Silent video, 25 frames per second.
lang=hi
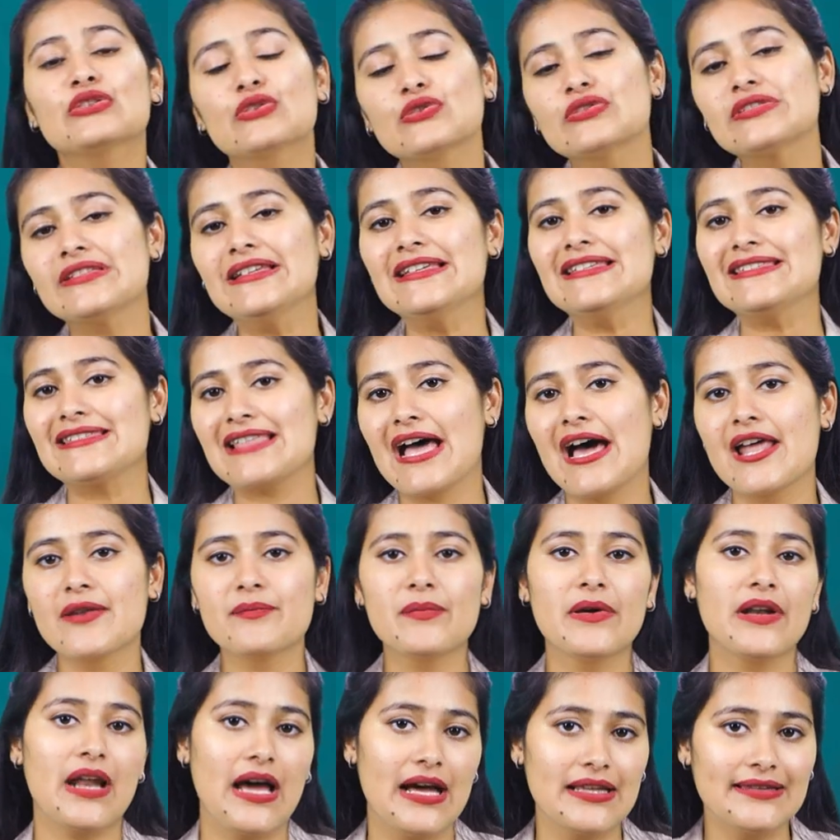दूसरे
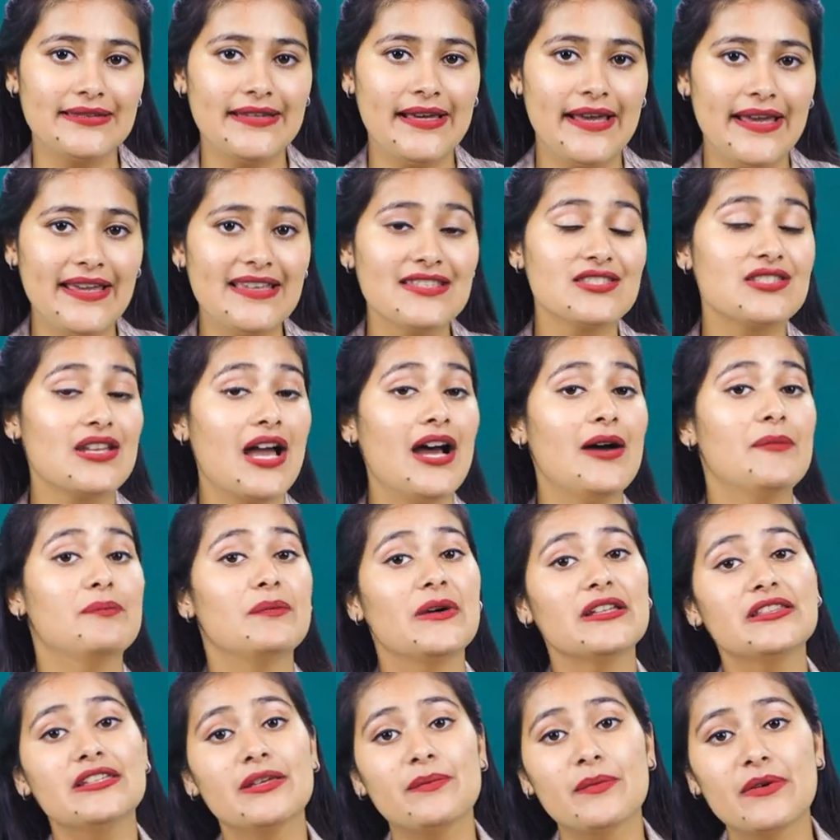स्थान पर आता है जहां
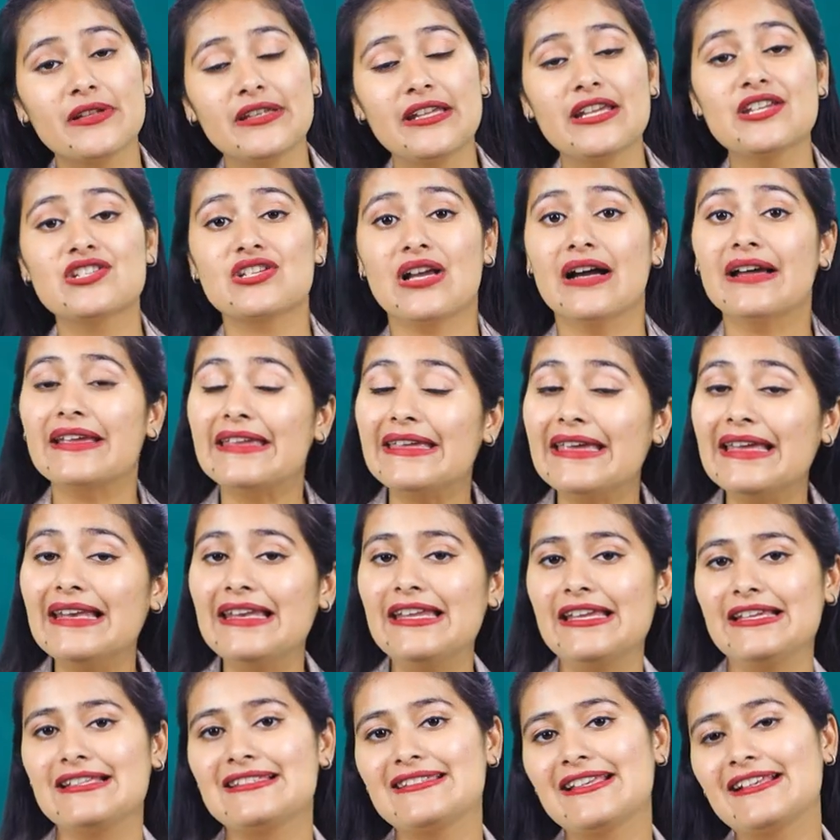मध्य प्रदेश
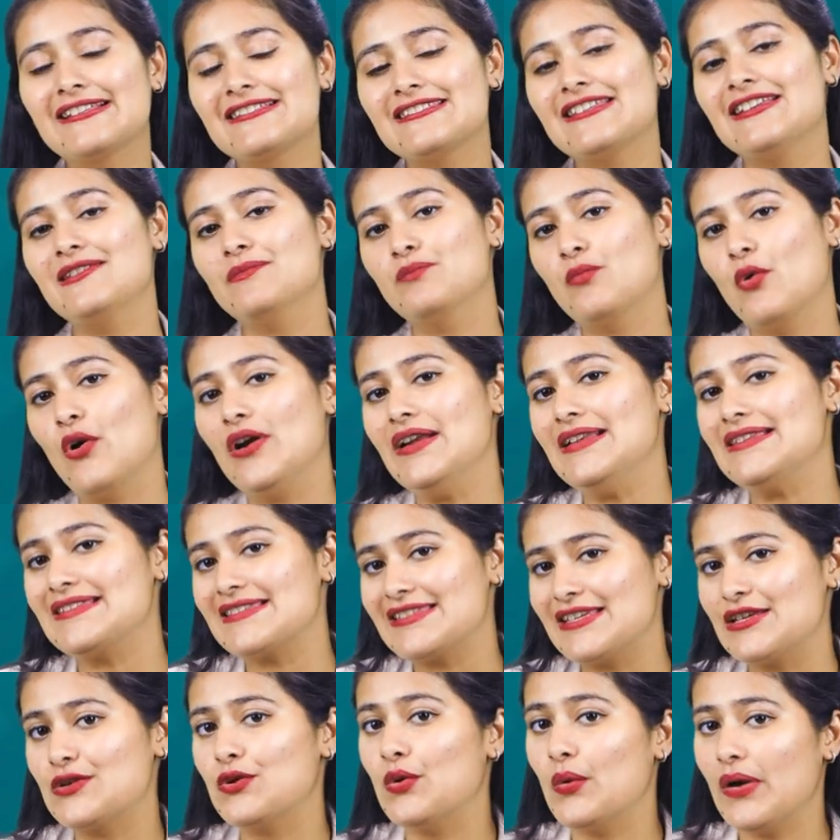अकेले
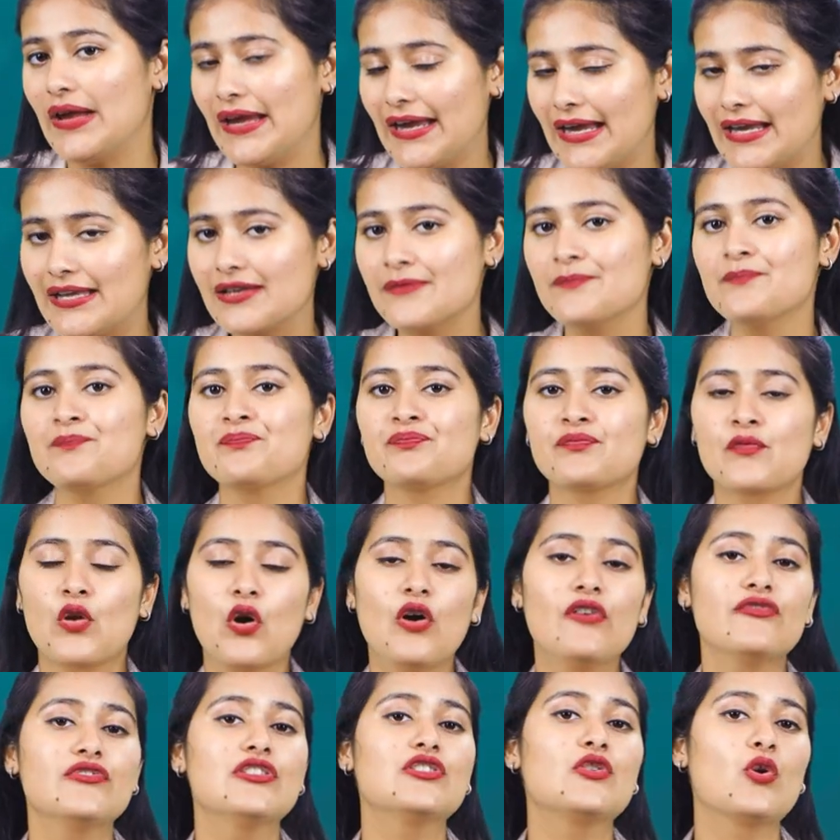16.08
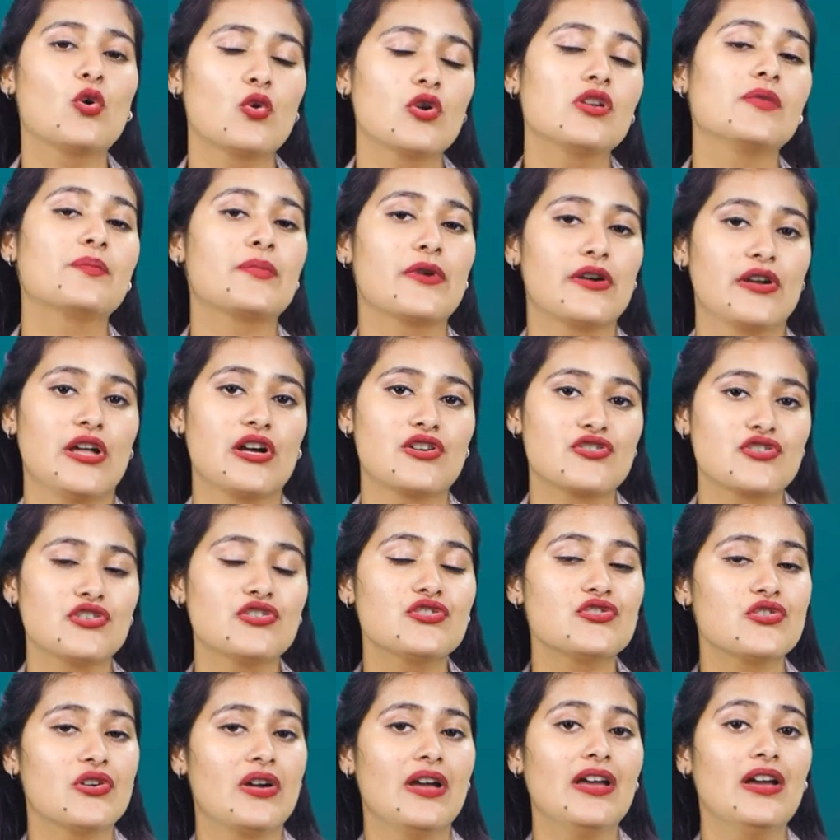ऑफ द टोटल
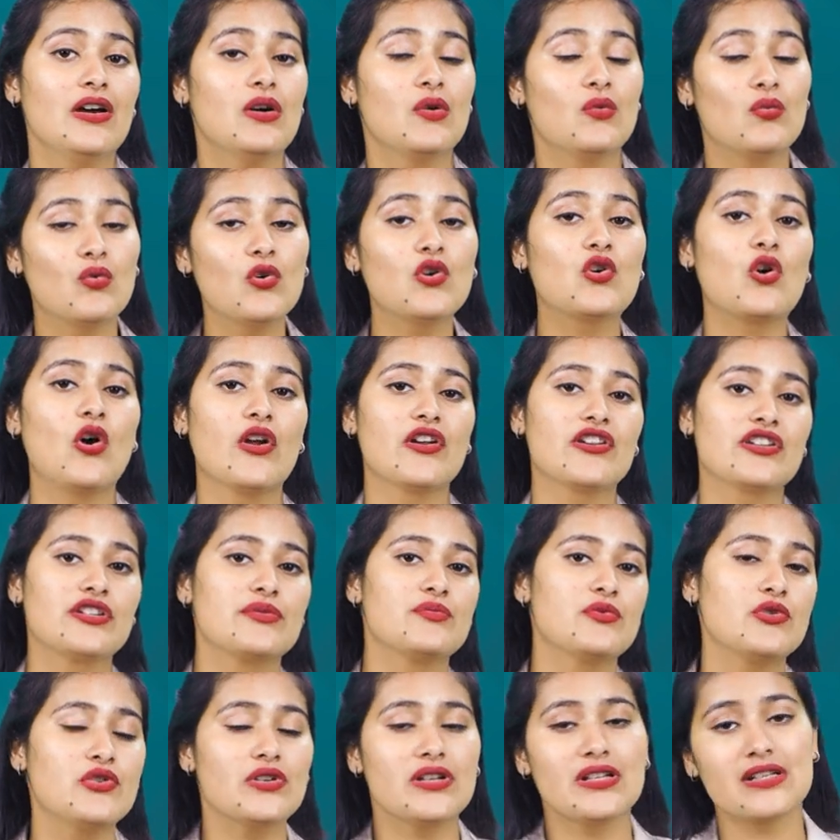प्रोडक्शन जो है वो
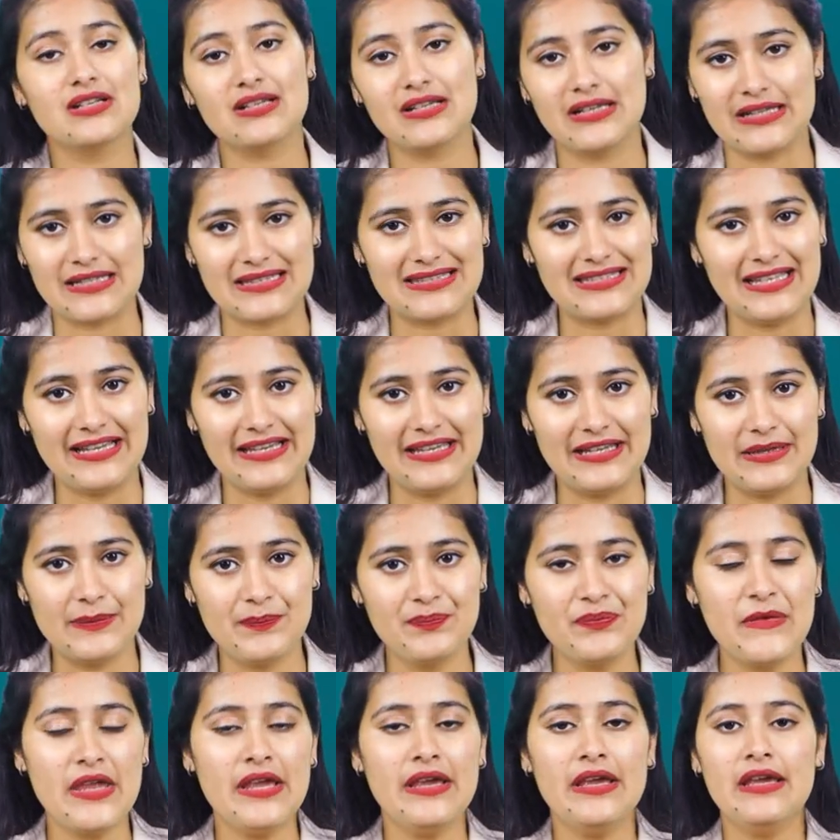कंट्रीब्यूट करता है
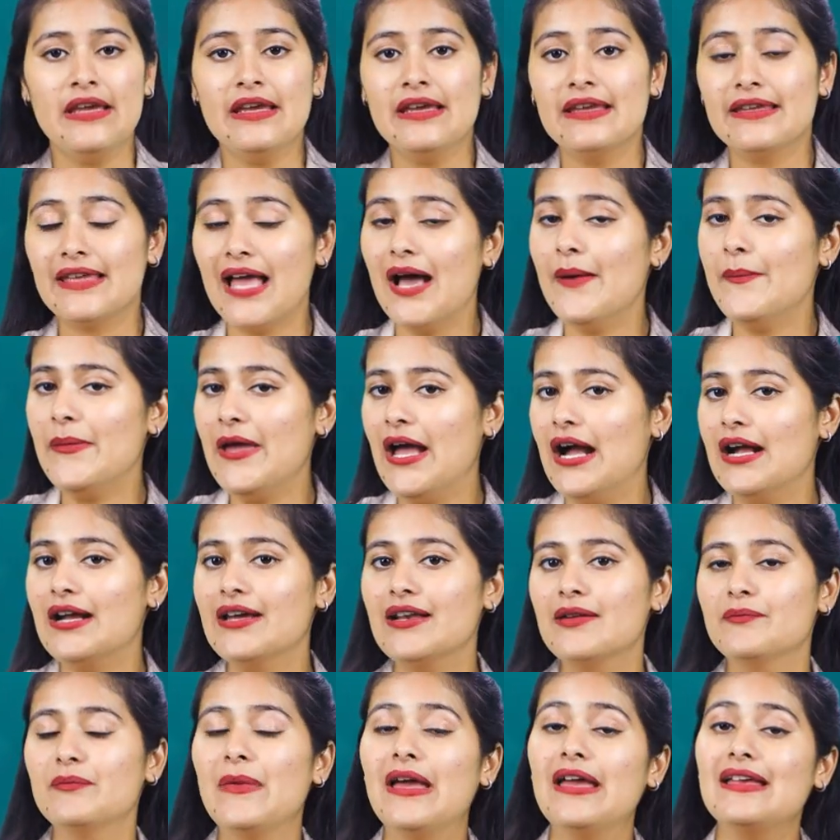यहाँ पे
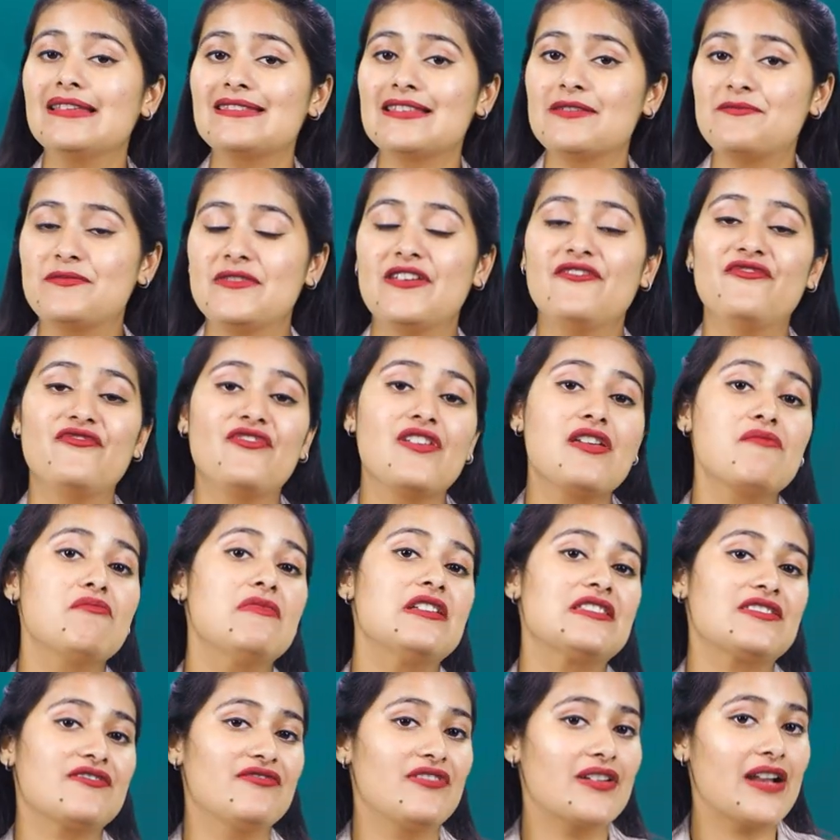अगर मैं सबसे
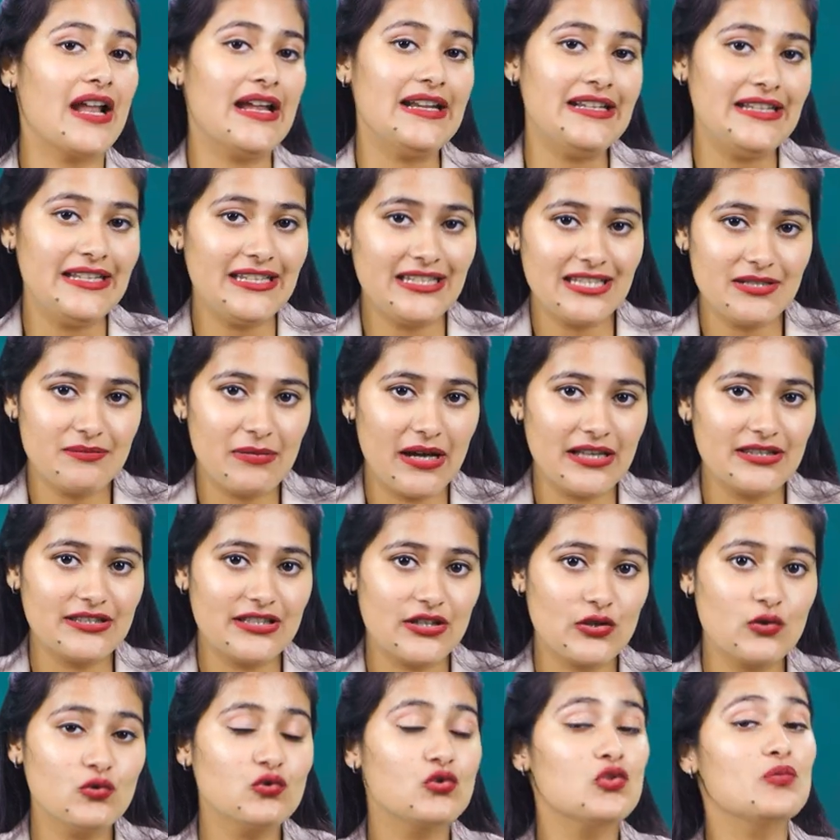फेमस वैरायटी की बात
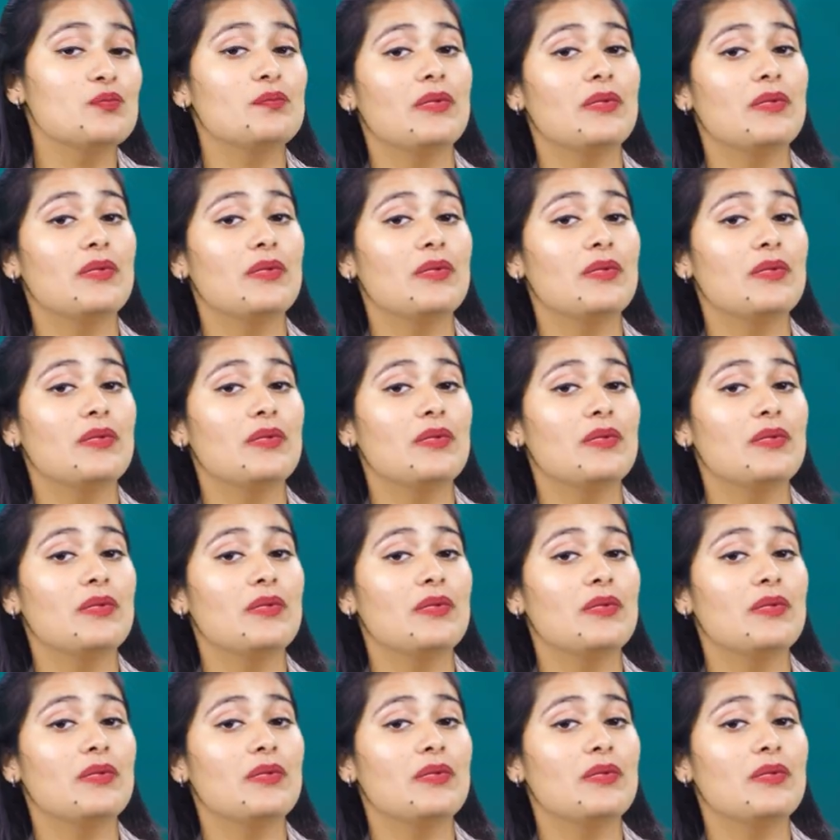करूँ तो